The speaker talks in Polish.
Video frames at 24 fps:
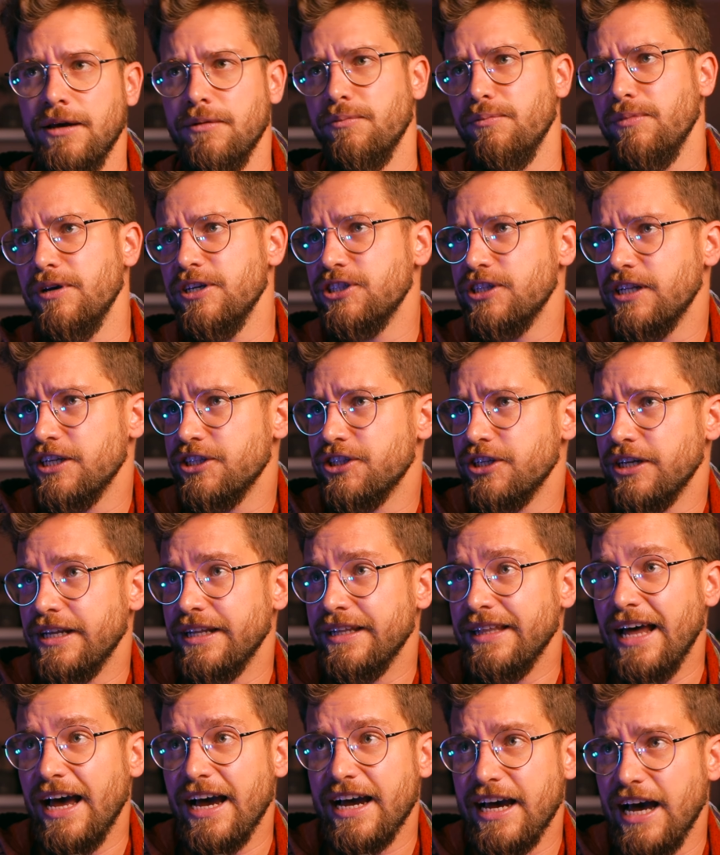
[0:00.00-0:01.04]
Myślę, że
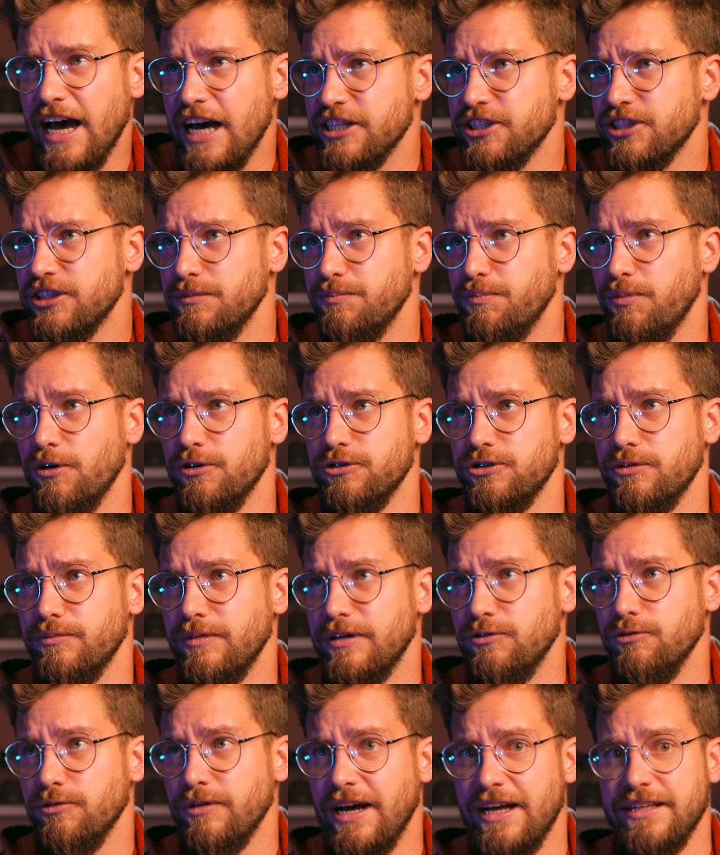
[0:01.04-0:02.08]
na każdy poziom
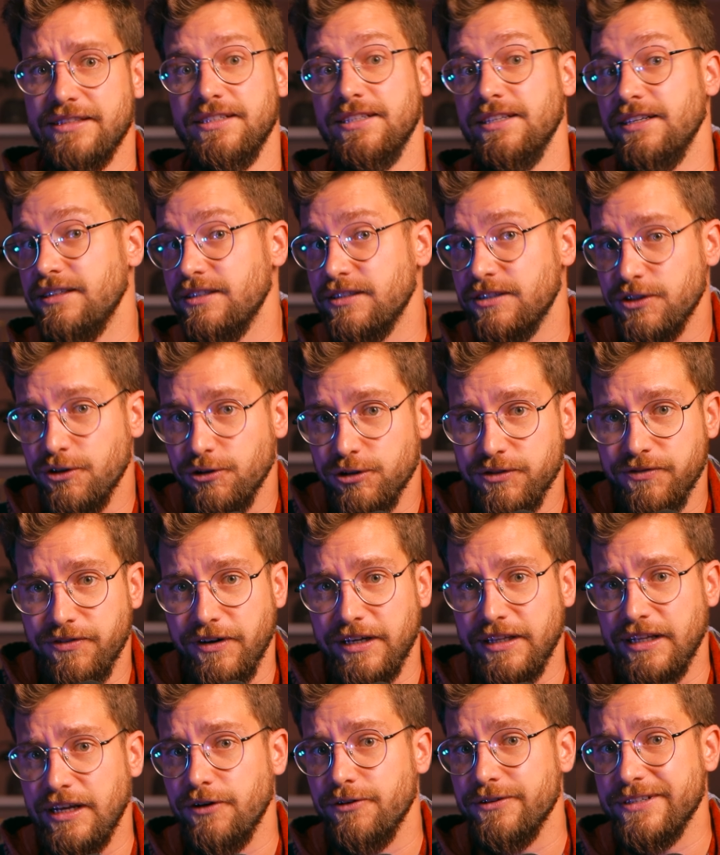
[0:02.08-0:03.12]
edukacji coś
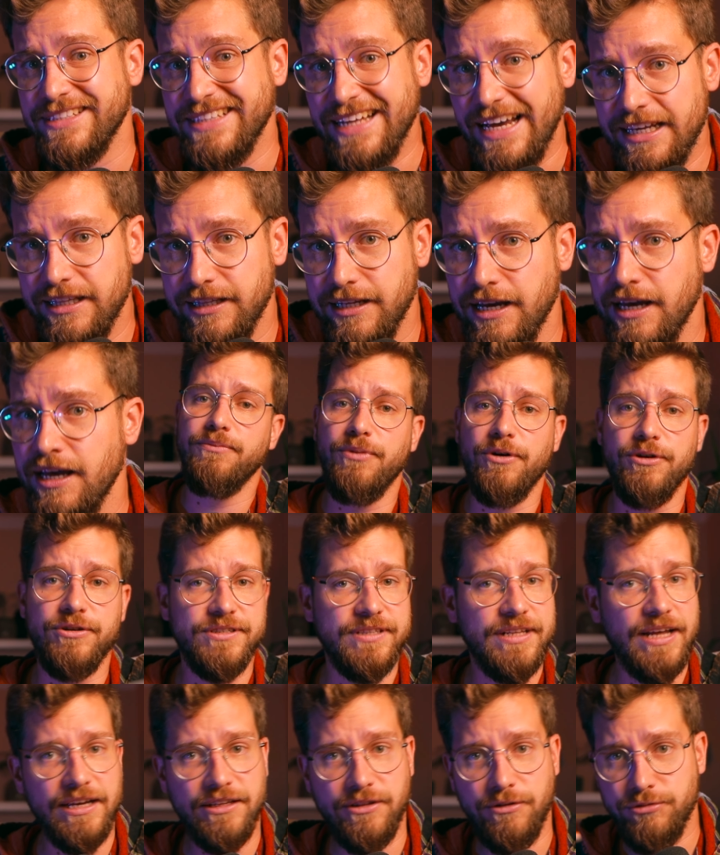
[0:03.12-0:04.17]
fajnego znajdę, bo
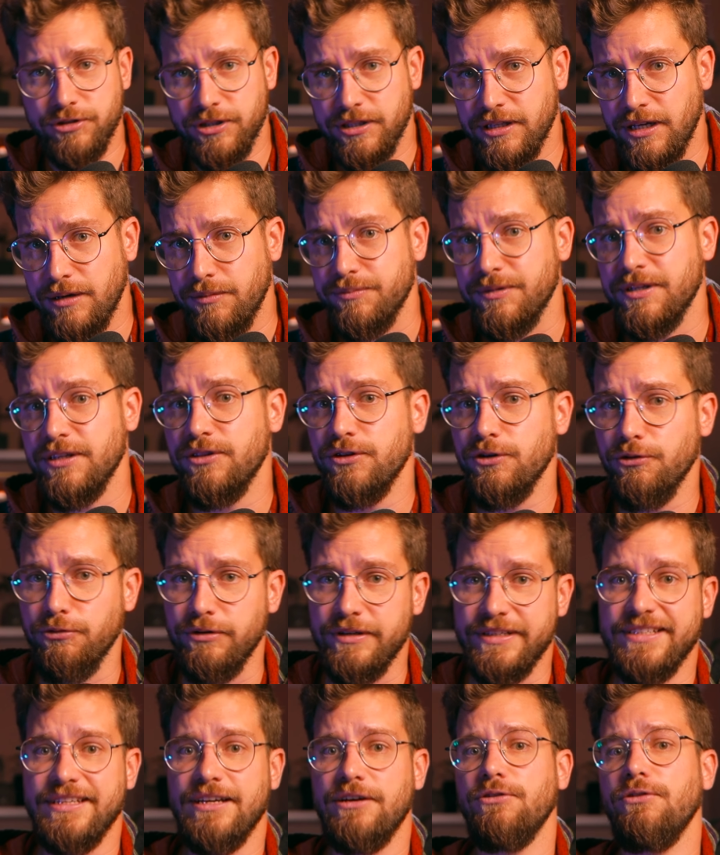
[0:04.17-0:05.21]
znajdą się tam
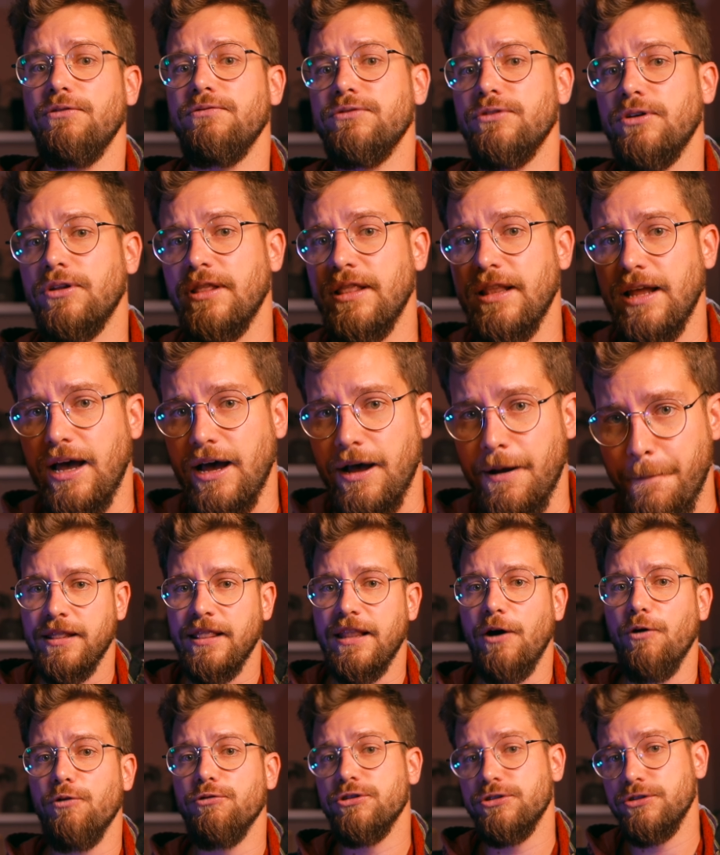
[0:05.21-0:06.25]
tytuły zarówno dla,
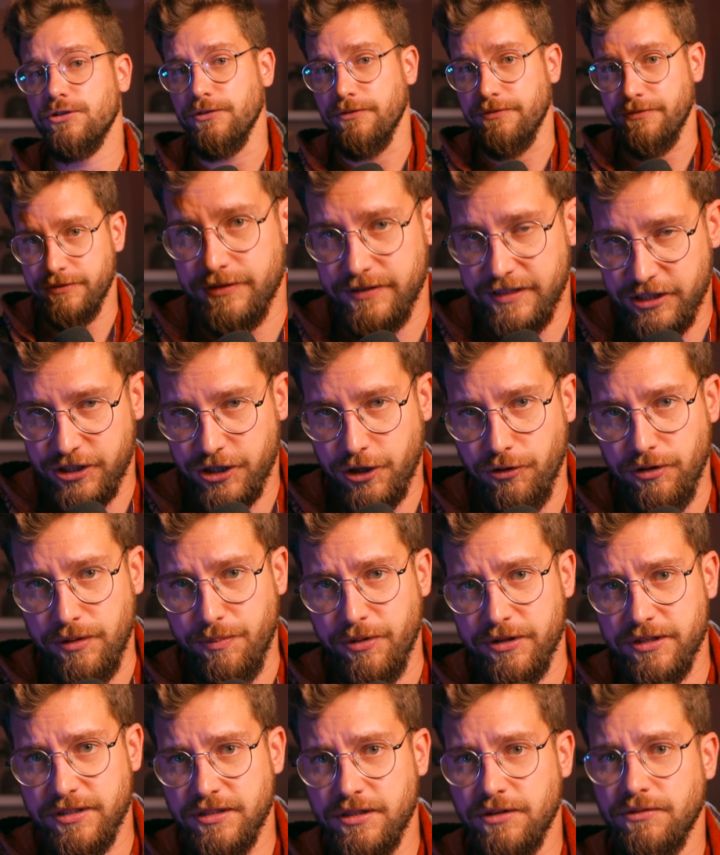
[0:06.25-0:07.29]
dla uczniów ze szkoły
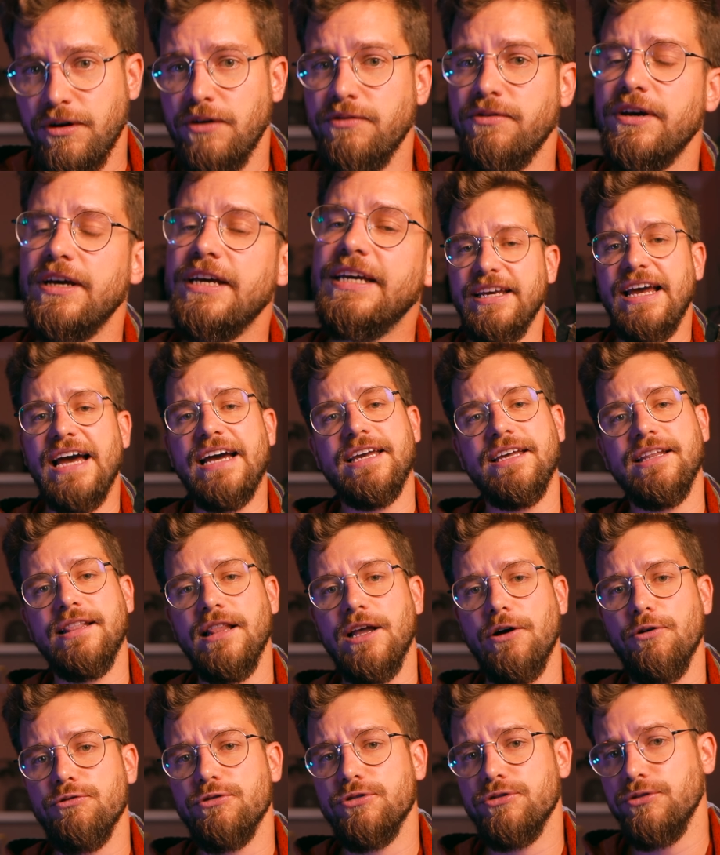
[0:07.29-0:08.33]
podstawowej, jak i
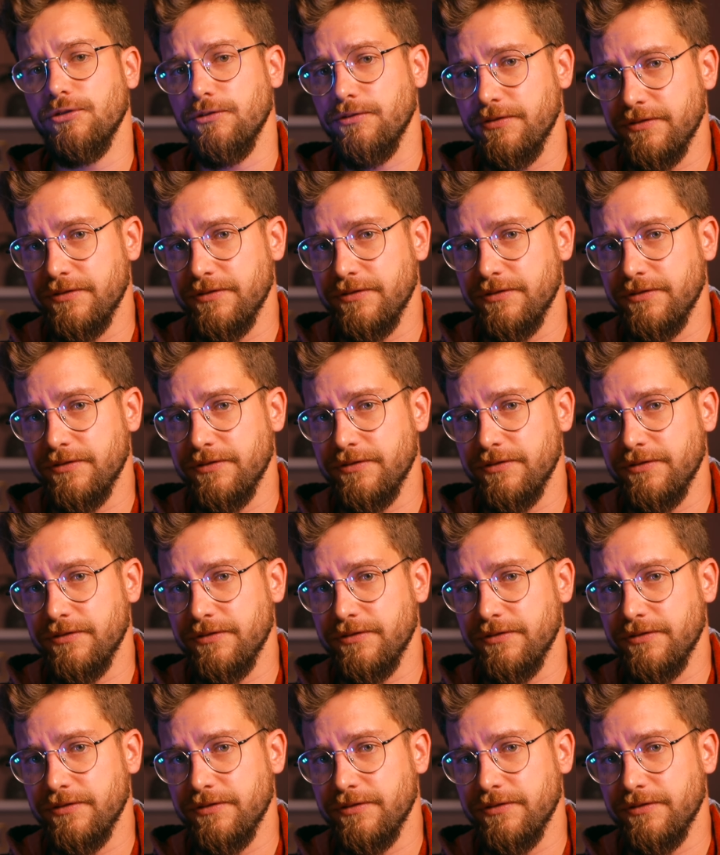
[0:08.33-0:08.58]
dla uczniów